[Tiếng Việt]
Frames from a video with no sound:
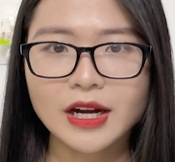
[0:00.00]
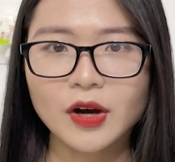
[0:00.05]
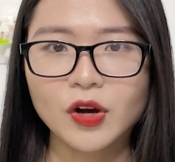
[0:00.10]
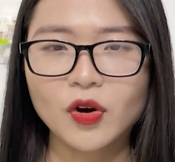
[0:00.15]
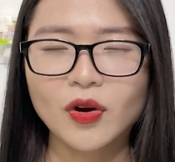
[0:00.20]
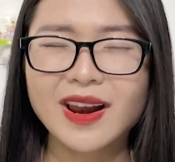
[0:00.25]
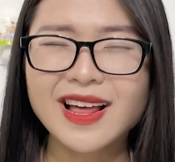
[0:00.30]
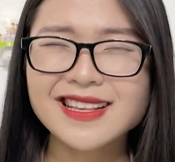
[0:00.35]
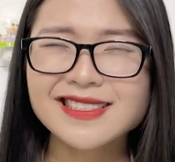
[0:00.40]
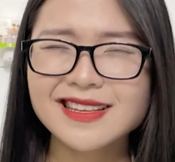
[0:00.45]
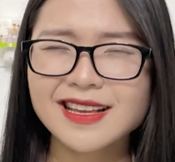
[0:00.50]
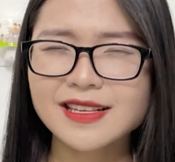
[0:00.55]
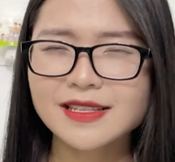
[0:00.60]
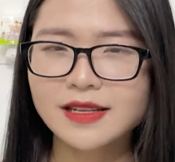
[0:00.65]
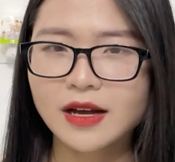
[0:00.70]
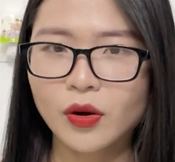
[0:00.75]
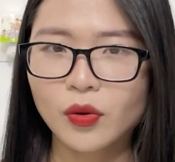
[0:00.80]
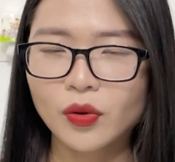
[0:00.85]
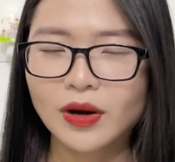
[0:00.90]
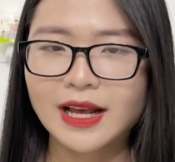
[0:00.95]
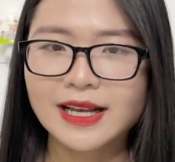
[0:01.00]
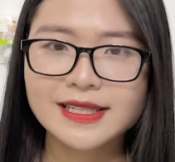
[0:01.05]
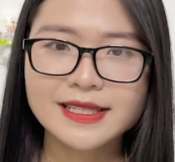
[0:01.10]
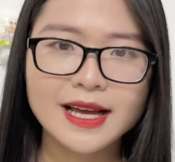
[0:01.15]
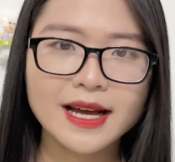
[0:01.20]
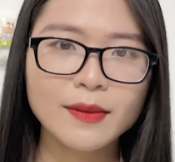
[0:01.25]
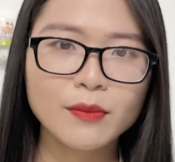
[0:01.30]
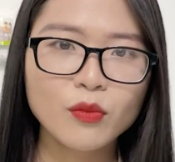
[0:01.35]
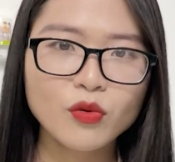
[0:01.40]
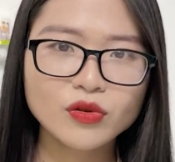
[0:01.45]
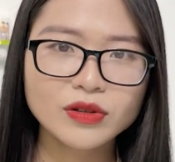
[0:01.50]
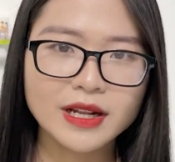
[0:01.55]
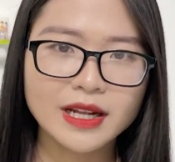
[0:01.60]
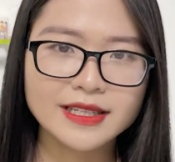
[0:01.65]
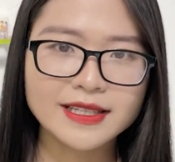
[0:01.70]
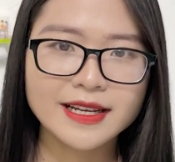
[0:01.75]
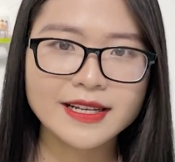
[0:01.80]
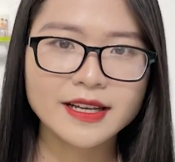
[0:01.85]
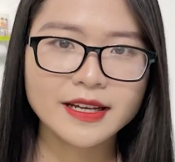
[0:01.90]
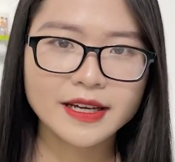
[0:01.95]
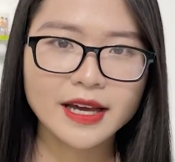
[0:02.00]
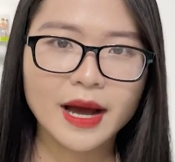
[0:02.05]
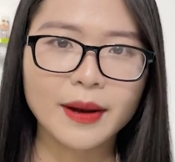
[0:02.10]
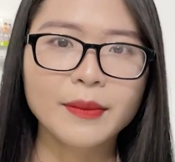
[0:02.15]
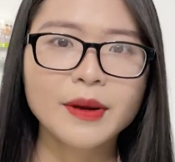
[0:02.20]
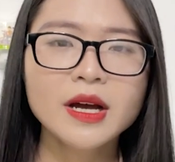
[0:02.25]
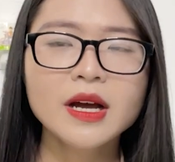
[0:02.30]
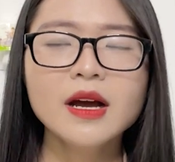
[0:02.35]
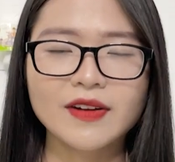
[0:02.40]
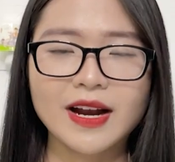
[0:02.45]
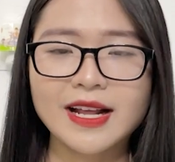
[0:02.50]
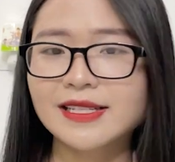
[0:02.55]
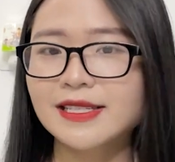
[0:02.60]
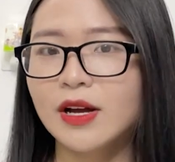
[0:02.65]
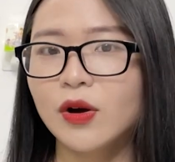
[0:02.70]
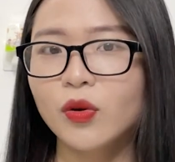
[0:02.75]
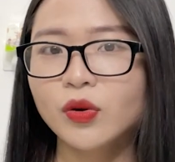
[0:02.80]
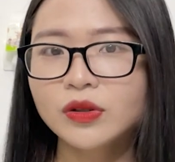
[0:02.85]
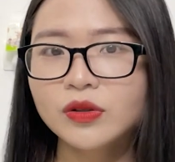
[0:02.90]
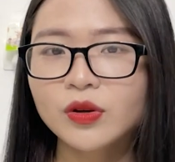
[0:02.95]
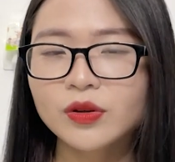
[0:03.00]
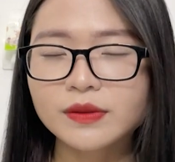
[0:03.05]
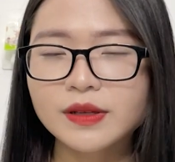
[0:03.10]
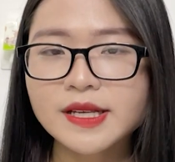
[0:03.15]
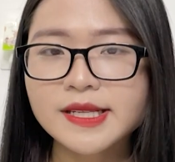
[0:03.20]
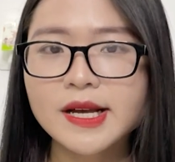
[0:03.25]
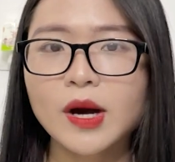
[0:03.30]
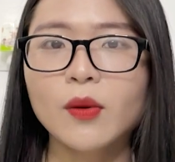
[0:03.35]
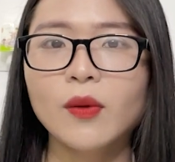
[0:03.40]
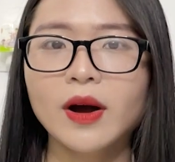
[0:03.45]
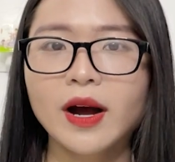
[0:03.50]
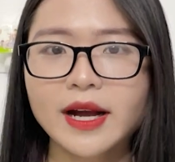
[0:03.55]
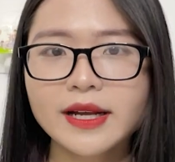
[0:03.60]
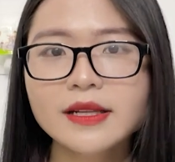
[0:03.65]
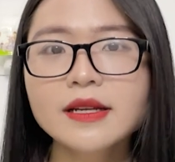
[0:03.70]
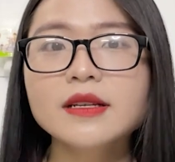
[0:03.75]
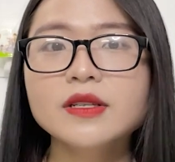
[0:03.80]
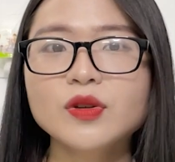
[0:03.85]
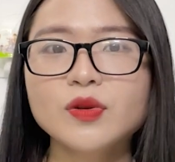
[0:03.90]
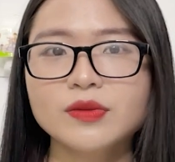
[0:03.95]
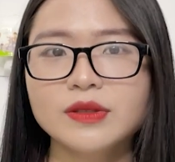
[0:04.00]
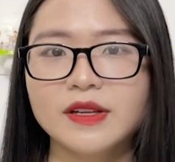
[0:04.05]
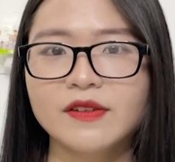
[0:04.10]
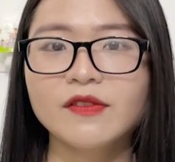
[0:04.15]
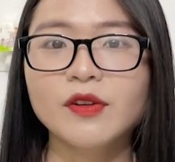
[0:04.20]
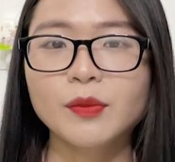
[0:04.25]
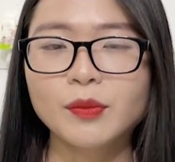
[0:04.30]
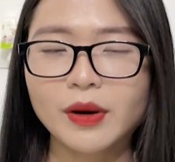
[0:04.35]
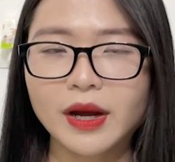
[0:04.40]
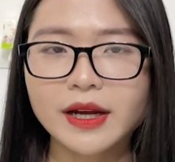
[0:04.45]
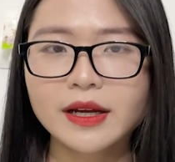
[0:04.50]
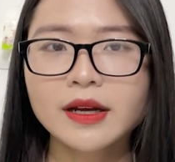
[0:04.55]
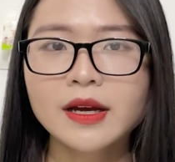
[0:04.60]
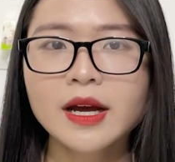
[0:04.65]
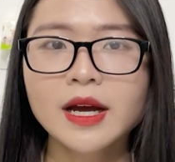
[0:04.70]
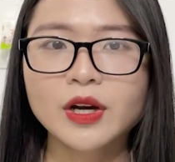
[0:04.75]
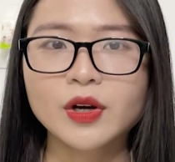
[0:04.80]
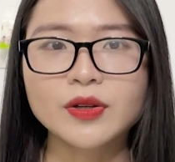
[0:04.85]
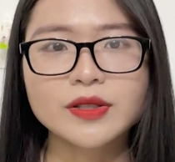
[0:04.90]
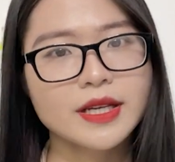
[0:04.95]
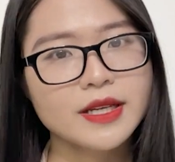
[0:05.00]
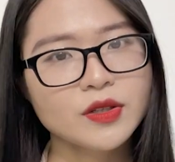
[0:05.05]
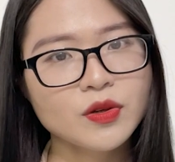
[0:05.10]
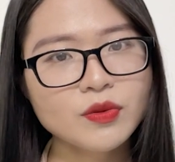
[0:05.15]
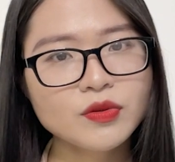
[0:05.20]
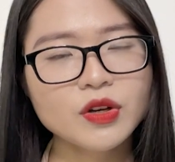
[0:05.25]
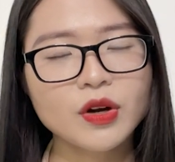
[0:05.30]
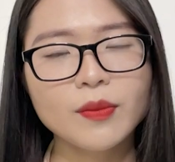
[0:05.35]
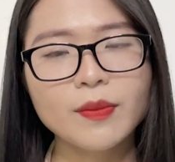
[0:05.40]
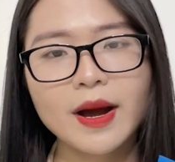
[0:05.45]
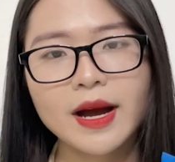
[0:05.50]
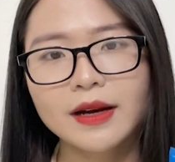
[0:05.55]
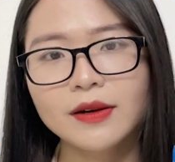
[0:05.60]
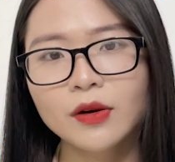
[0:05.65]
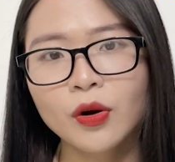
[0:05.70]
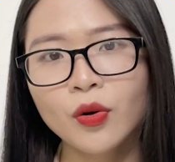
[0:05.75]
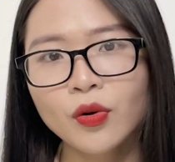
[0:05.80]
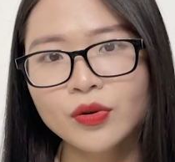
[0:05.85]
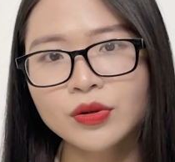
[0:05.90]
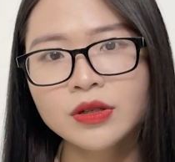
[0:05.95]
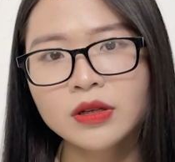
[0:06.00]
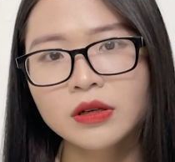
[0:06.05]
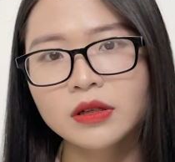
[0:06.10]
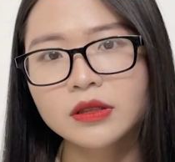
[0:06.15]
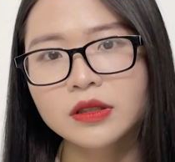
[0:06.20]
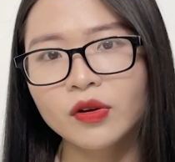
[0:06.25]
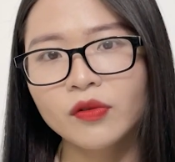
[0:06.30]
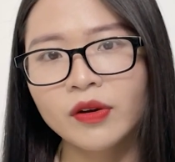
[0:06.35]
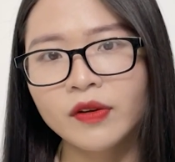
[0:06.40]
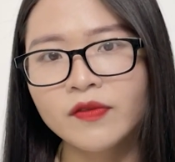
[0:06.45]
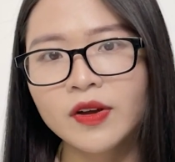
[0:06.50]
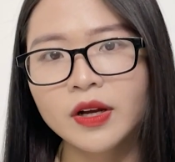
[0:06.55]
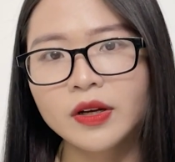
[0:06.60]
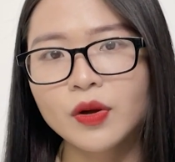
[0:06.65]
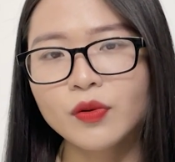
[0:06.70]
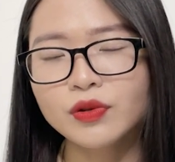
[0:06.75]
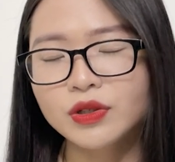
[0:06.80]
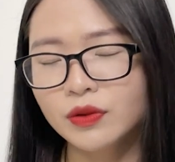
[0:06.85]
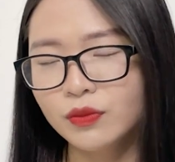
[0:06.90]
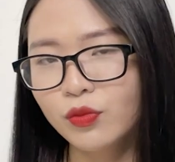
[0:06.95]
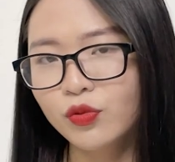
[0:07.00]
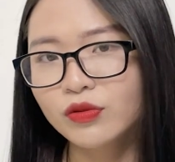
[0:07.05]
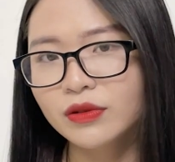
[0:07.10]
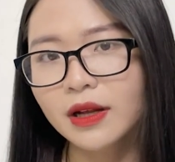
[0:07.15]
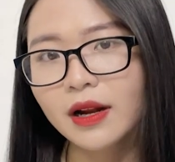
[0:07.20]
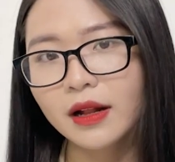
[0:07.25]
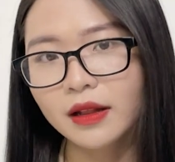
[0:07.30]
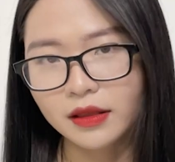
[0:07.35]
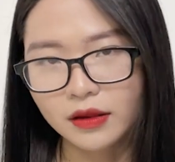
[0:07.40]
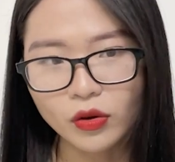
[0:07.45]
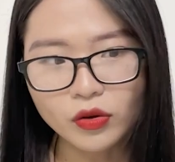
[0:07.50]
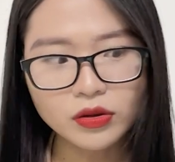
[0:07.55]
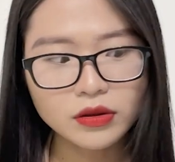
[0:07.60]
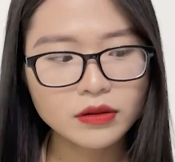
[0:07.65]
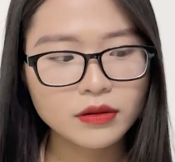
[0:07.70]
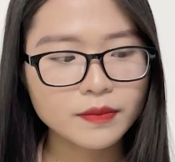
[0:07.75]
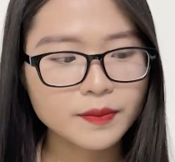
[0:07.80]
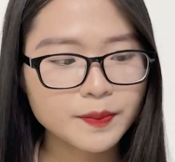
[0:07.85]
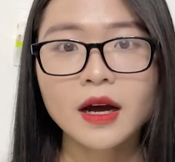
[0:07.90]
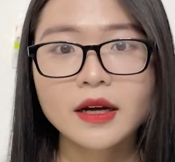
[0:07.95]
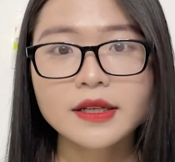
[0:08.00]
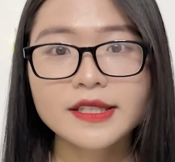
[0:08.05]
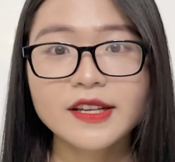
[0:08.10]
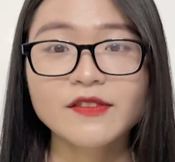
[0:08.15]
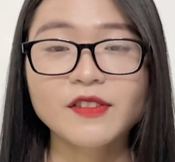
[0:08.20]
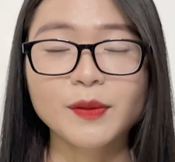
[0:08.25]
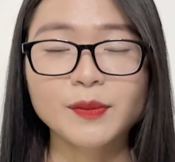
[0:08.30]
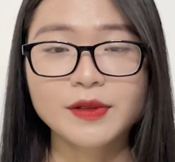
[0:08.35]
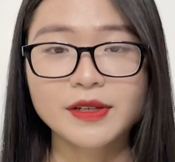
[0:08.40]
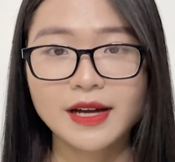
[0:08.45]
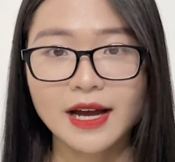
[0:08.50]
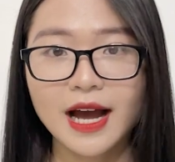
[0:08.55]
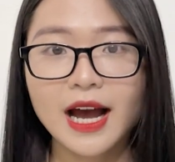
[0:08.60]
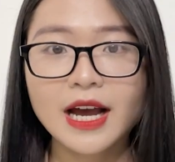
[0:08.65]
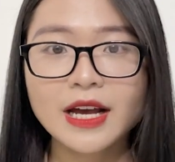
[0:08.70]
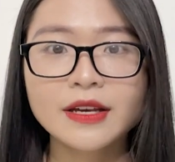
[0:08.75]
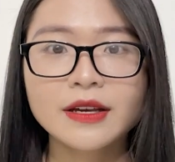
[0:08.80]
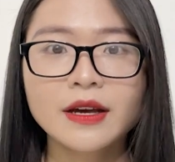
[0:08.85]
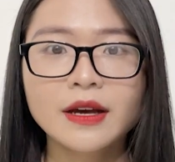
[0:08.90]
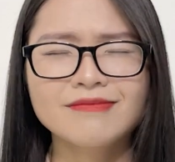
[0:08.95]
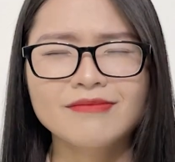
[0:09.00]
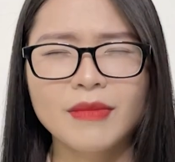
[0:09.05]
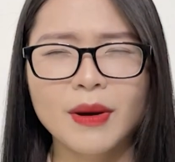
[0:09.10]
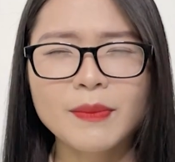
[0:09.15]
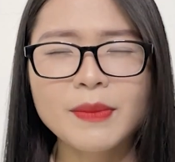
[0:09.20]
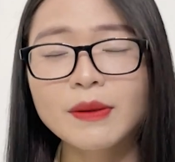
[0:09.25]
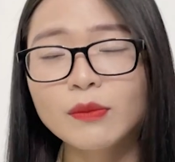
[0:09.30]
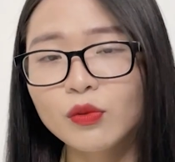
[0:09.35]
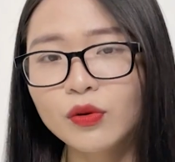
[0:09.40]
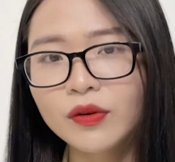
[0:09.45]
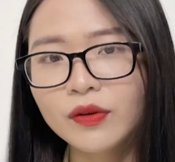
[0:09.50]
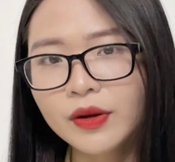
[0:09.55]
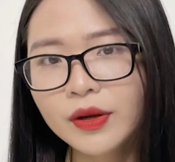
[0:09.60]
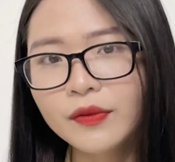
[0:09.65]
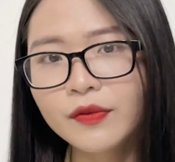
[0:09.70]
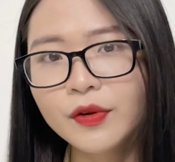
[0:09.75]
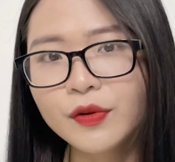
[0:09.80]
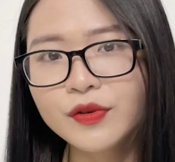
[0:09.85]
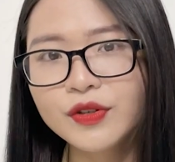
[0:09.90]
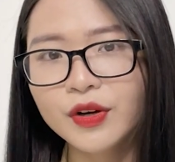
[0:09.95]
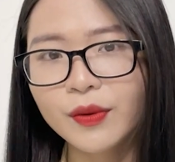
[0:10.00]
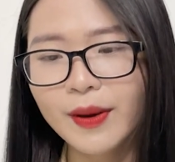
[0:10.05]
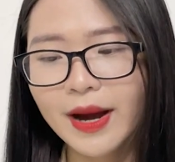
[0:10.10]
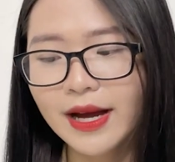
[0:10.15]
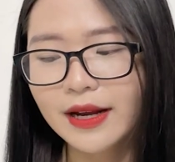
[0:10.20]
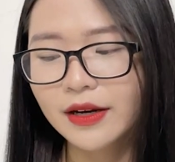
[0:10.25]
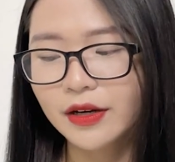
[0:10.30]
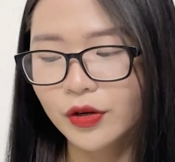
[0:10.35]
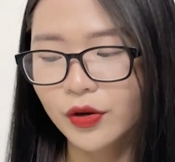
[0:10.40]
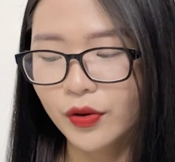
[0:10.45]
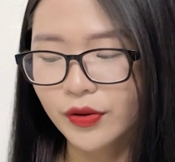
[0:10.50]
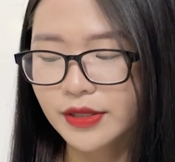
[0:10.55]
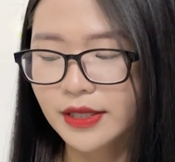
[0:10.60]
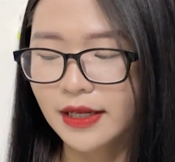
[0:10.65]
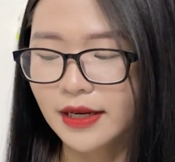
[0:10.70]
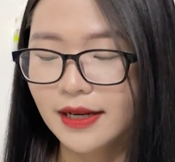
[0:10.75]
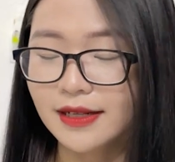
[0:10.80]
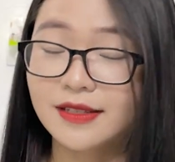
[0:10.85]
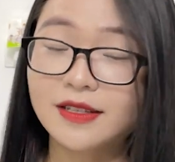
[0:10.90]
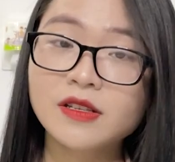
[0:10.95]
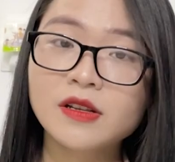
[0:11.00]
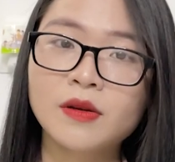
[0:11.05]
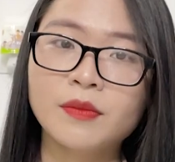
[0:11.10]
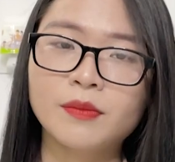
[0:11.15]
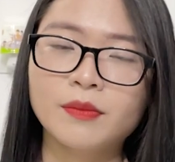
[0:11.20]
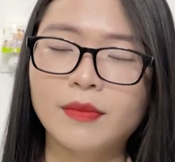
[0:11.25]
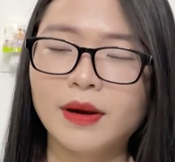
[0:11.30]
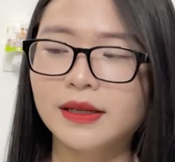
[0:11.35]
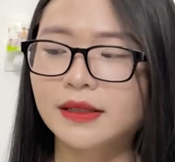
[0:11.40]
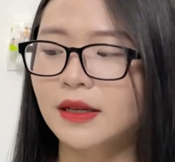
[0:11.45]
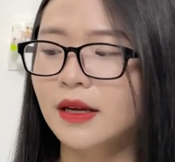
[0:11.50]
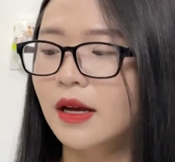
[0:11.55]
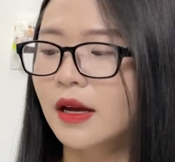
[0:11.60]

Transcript: nào có làn da dầu, làn da mụn, làn da nhạy cảm, làn da hỗn hợp thiên dầu, hãy sử dụng sản phẩm này. Nó sẽ giúp cho các bạn hỗ trợ trong cái việc điều trị mụn rất là tốt. Sản phẩm thứ hai mà mình muốn review cho bạn đó chính là sữa rửa mặt